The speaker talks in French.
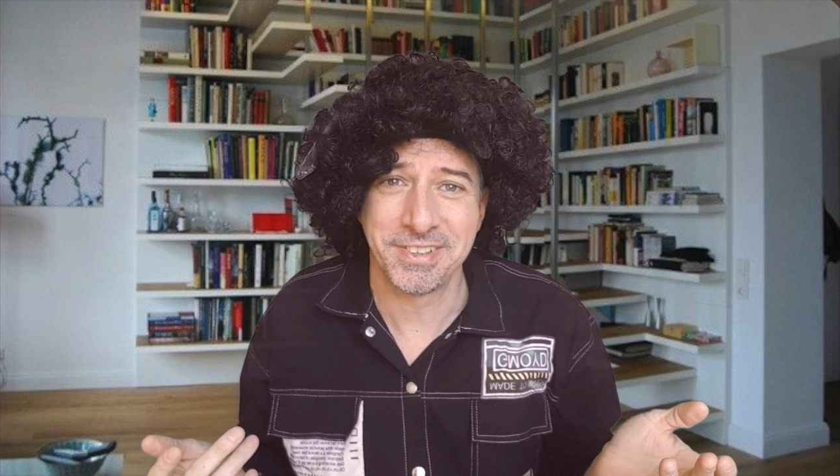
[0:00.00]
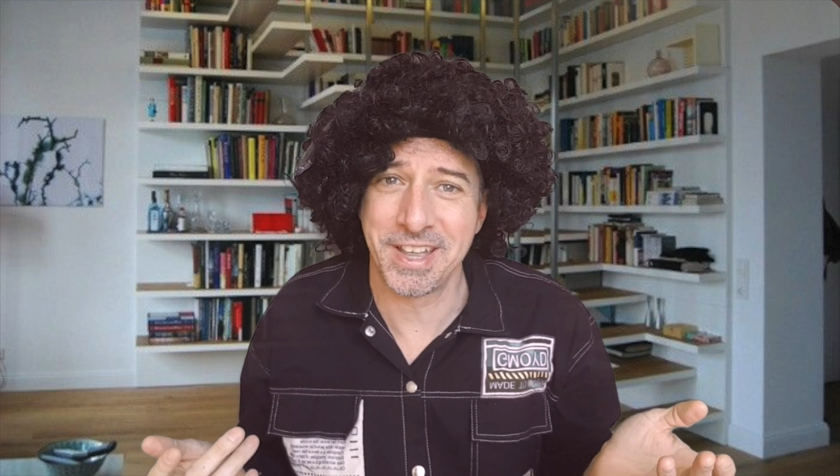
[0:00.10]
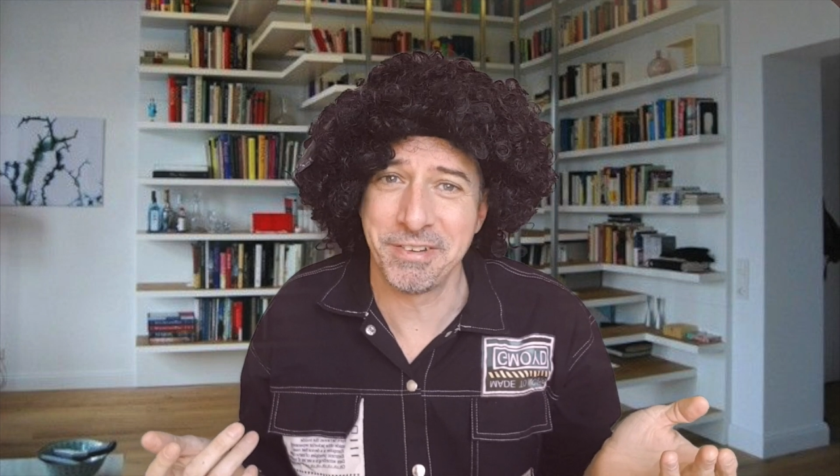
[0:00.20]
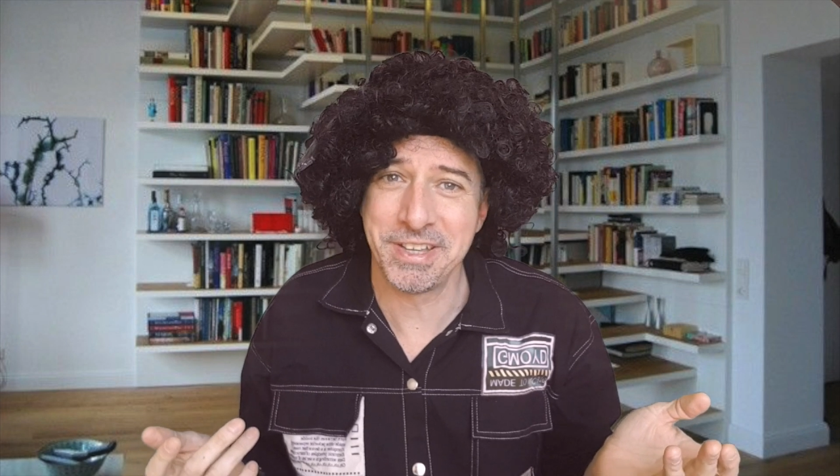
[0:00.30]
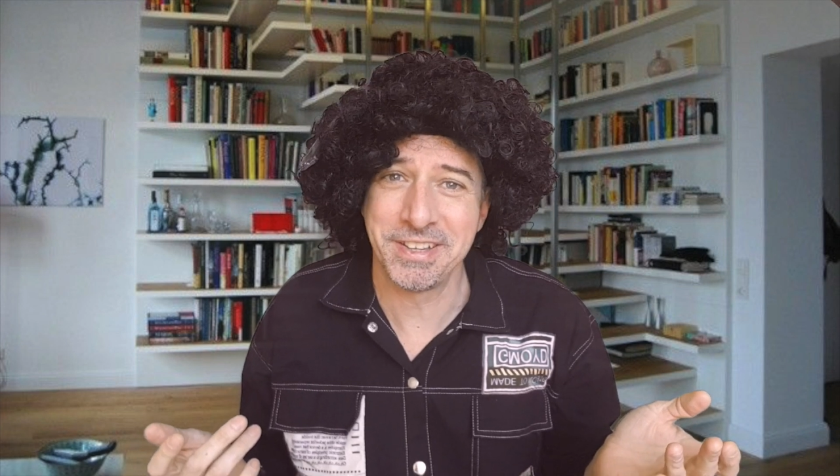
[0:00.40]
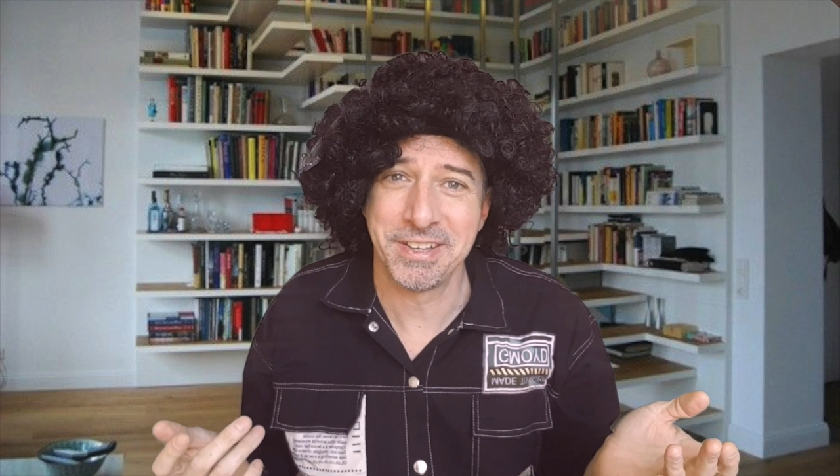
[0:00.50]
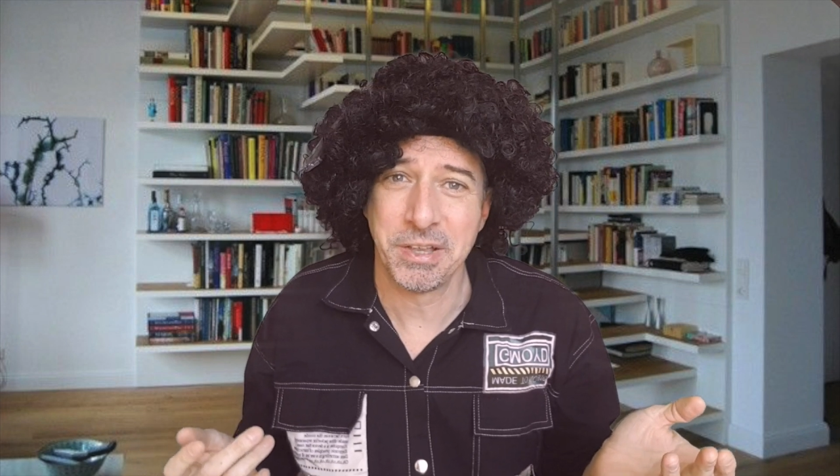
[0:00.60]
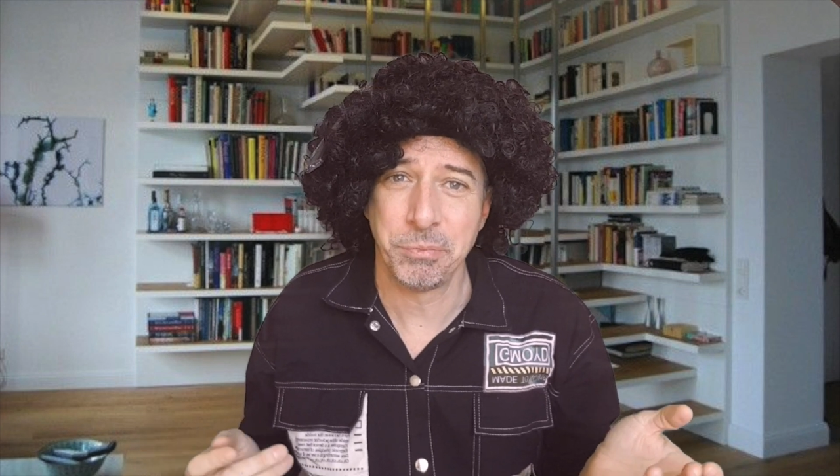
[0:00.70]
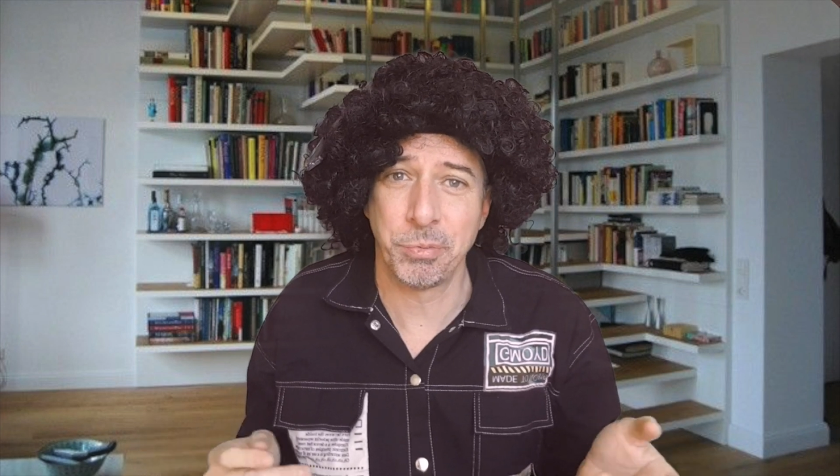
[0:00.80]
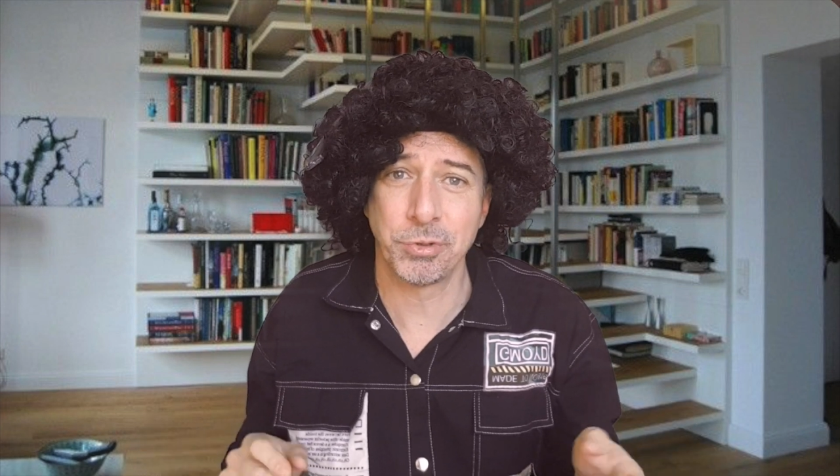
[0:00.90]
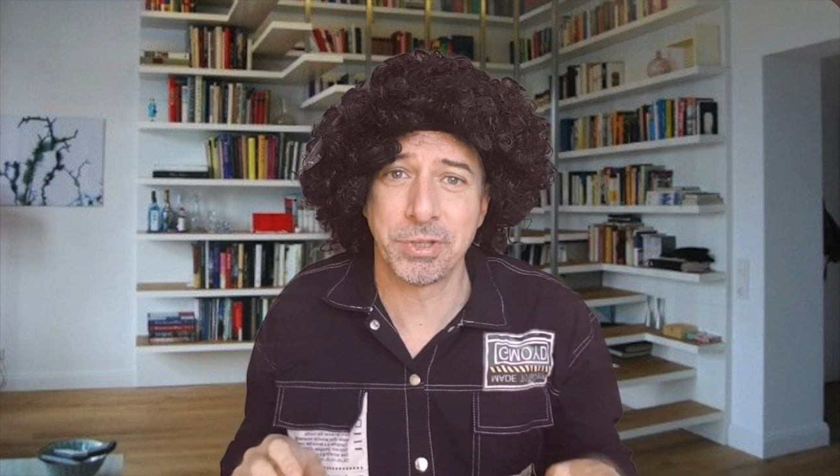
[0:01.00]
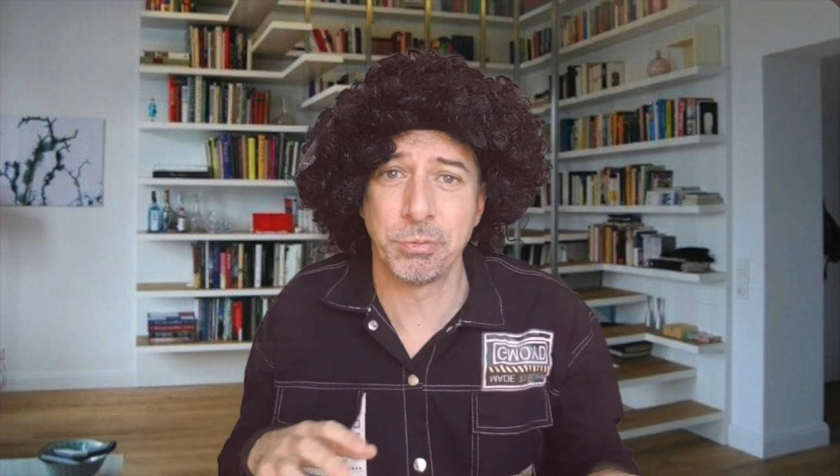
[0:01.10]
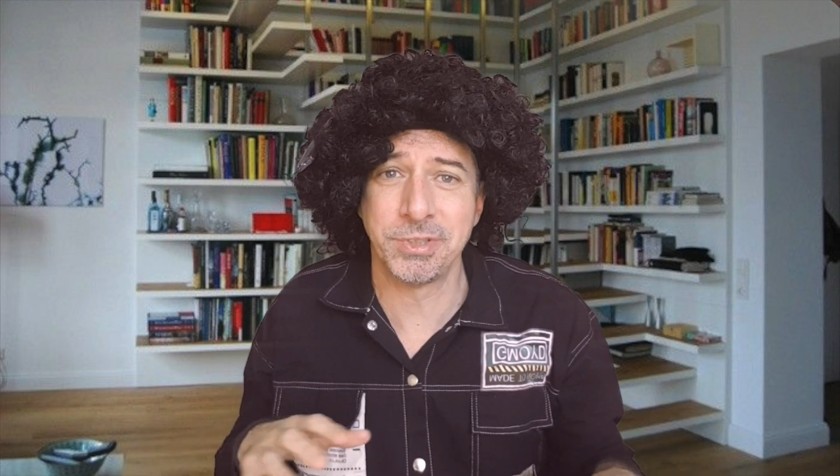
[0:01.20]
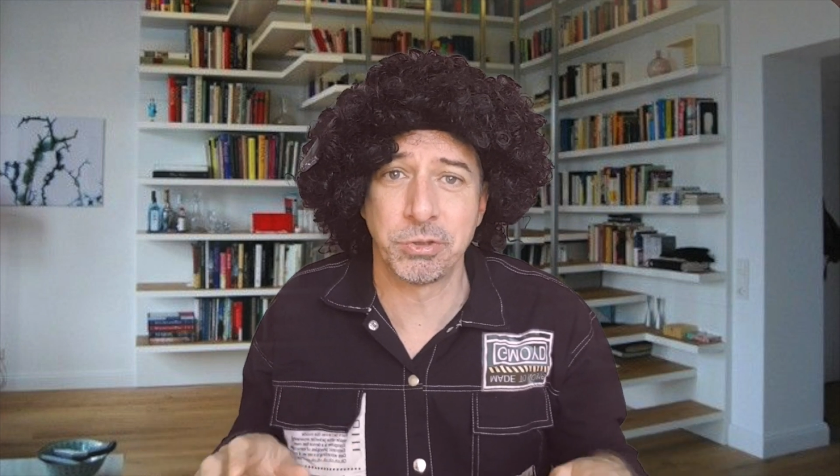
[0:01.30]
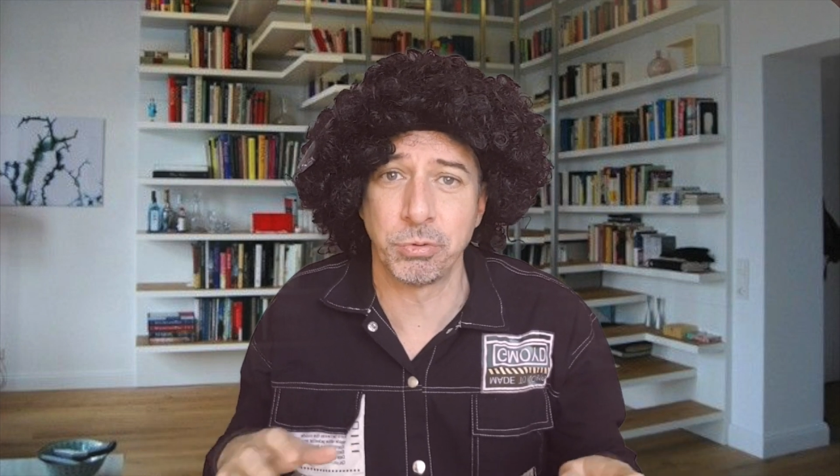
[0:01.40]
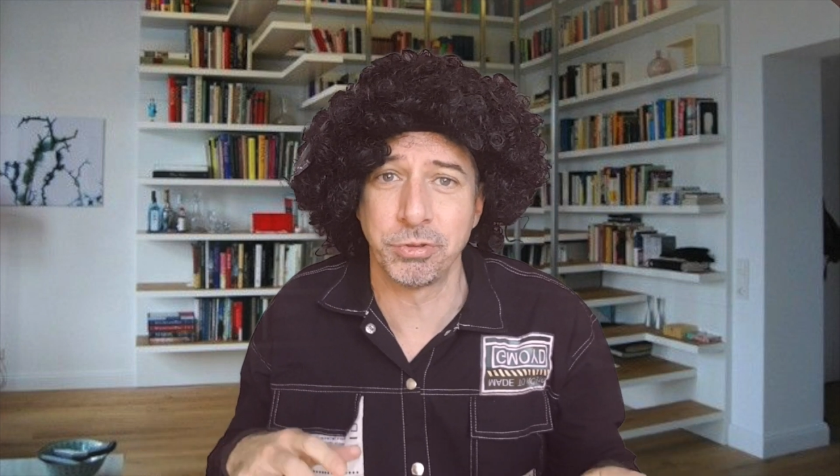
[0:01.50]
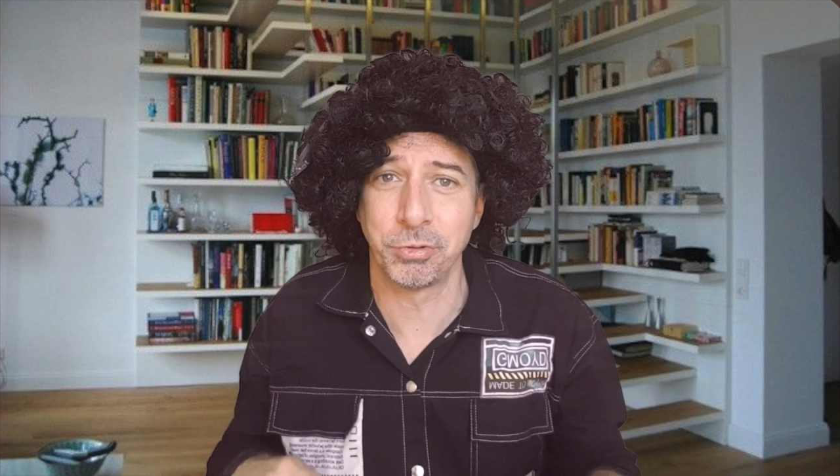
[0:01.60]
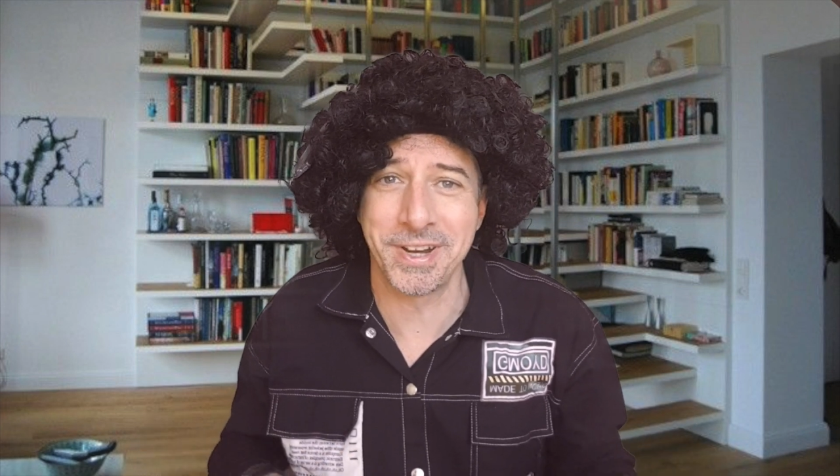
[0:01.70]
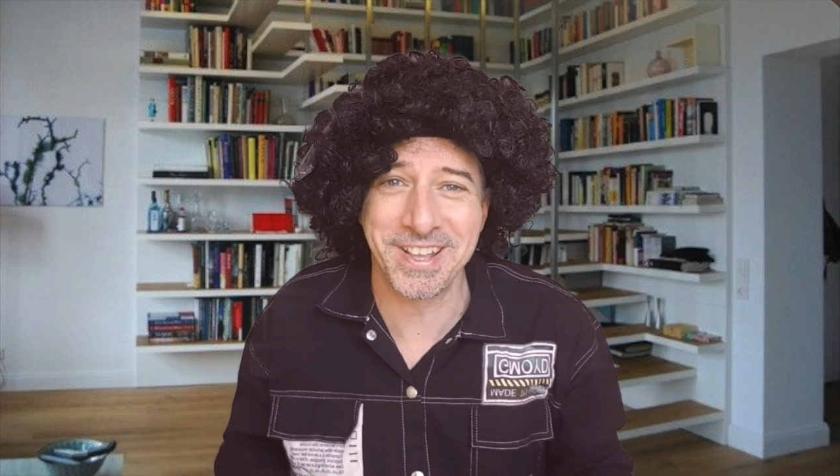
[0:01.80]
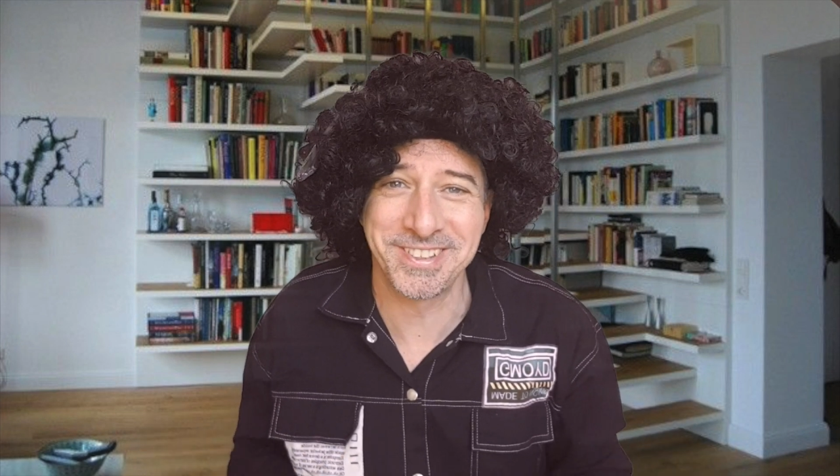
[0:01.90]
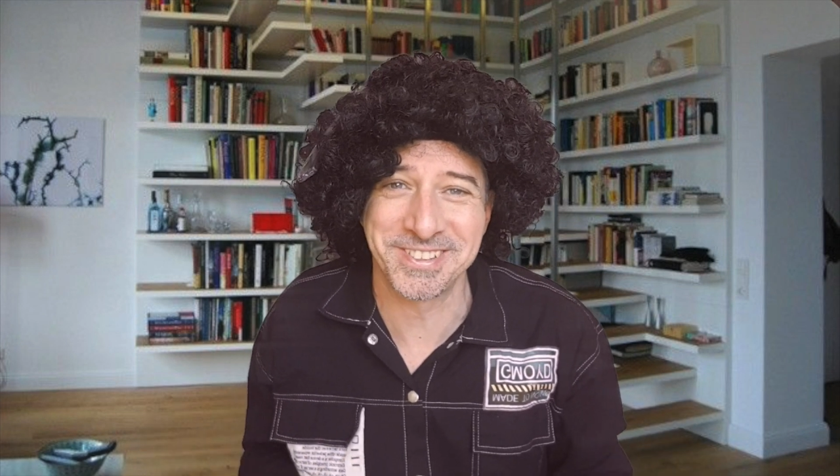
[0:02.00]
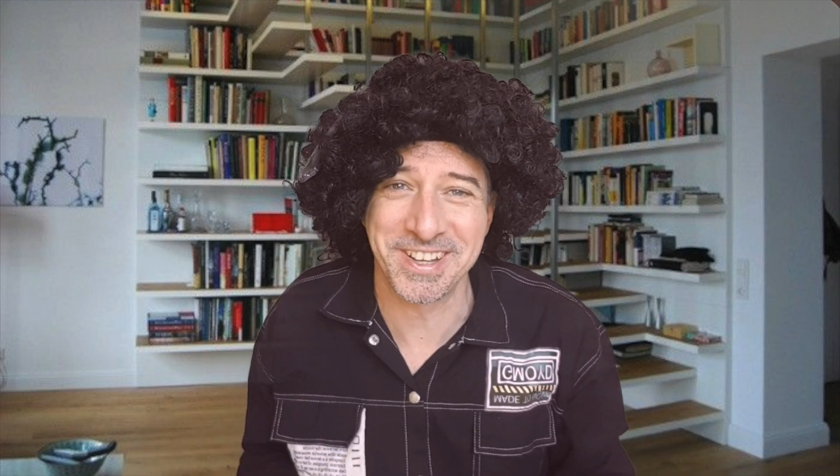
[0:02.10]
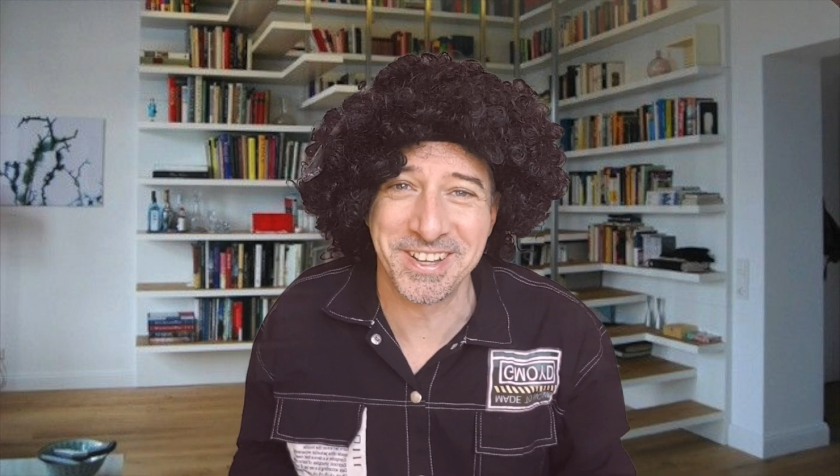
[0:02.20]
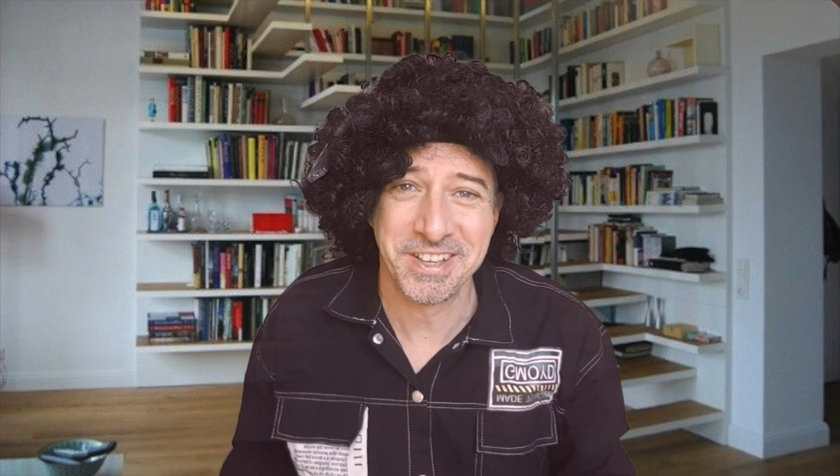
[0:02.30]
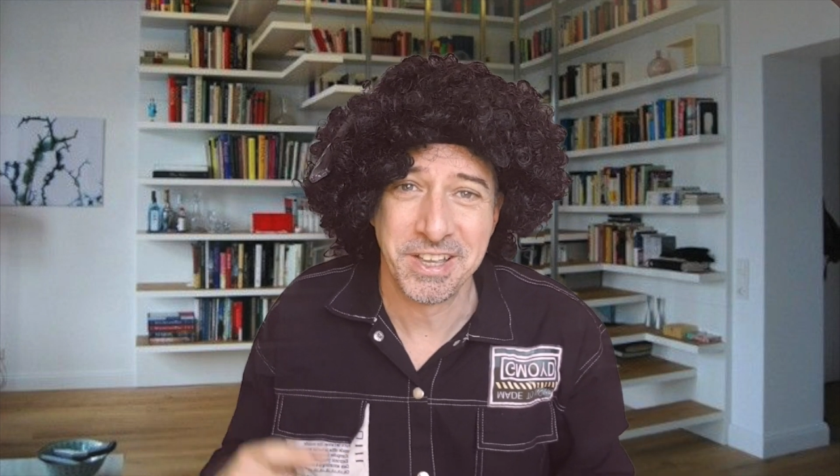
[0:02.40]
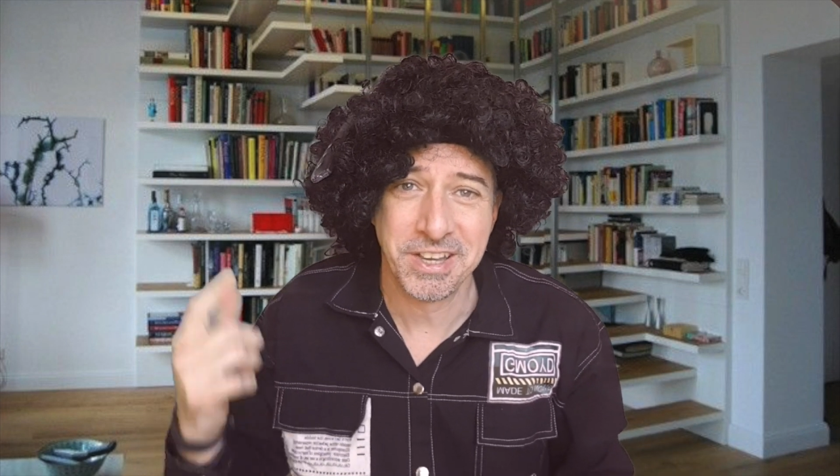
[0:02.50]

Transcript: Eh oui, plus besoin de petites trousses de toilette, tout ça.